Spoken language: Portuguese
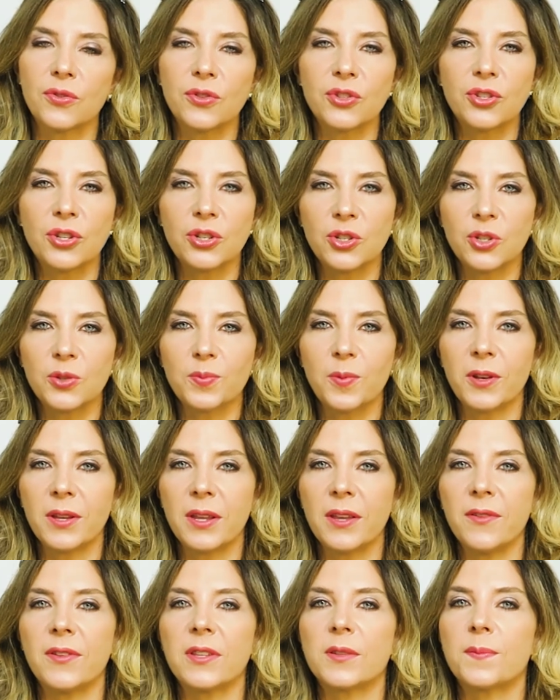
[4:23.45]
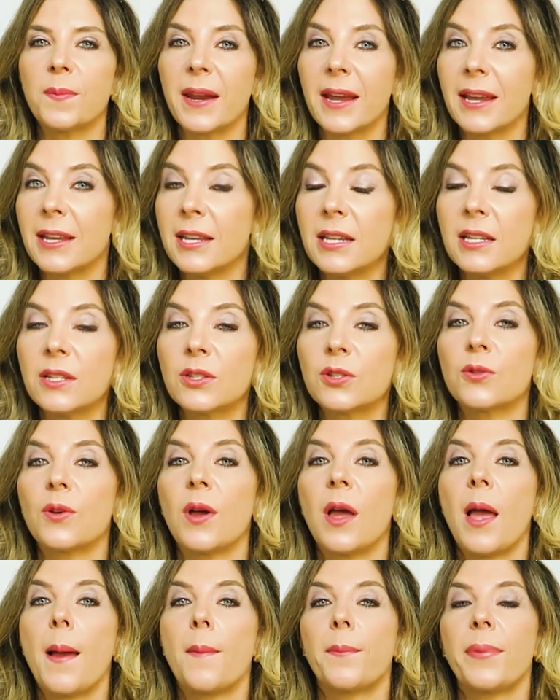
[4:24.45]
hoje disponíveis para
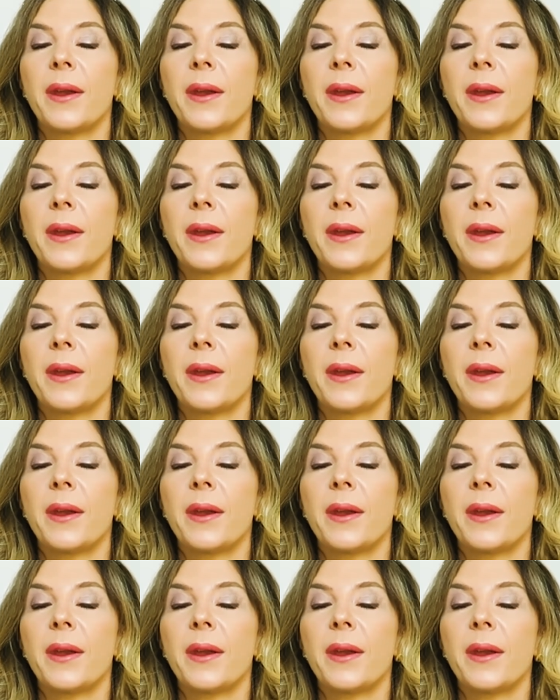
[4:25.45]
isso,